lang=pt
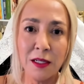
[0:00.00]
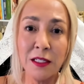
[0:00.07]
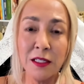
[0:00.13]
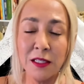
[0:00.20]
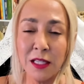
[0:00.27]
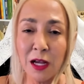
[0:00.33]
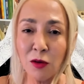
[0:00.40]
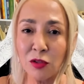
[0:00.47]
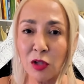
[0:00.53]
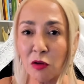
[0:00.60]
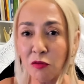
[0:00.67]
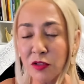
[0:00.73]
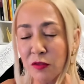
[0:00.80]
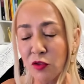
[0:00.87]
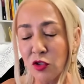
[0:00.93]
Então,
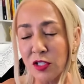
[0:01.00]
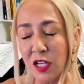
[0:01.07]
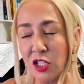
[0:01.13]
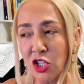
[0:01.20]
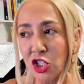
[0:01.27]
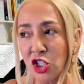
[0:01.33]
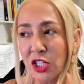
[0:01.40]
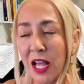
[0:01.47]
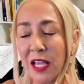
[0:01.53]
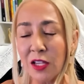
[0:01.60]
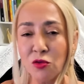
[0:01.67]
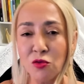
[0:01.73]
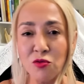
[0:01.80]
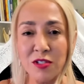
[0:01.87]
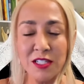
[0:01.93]
tal, tá, se você já está
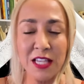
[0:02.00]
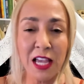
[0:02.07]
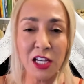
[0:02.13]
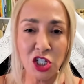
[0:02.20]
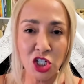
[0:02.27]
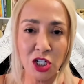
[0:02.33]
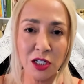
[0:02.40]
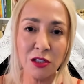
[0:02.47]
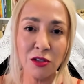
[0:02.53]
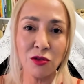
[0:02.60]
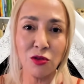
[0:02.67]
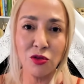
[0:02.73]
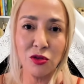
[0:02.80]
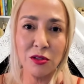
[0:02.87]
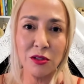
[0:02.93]
aí com sete
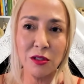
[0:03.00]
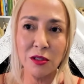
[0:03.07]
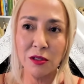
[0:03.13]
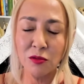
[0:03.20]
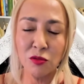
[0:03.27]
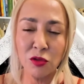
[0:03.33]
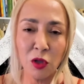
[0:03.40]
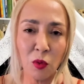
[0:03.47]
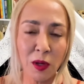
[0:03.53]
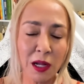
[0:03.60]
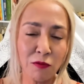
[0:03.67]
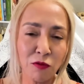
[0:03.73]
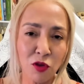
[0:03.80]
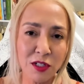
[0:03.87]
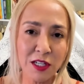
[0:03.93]
anos, o teu,
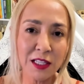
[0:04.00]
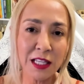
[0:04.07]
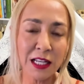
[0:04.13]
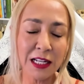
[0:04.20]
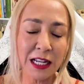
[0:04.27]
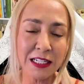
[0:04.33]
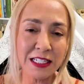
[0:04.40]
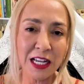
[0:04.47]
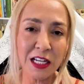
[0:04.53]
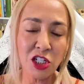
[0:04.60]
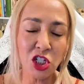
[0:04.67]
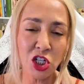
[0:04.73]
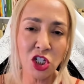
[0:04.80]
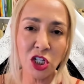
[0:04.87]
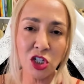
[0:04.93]
você está na
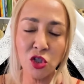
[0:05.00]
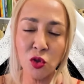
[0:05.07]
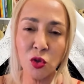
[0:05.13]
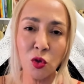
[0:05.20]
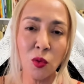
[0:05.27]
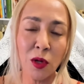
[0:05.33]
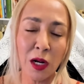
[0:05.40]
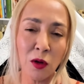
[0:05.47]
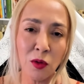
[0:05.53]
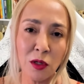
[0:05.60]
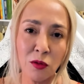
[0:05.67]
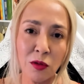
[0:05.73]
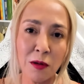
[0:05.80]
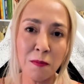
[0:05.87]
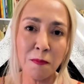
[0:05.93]
estatística de que o
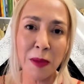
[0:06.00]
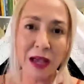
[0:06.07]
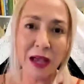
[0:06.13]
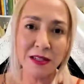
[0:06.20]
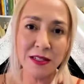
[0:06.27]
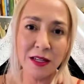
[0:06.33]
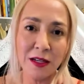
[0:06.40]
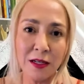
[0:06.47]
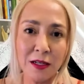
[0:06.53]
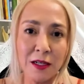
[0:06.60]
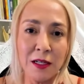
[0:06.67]
calorão não passa.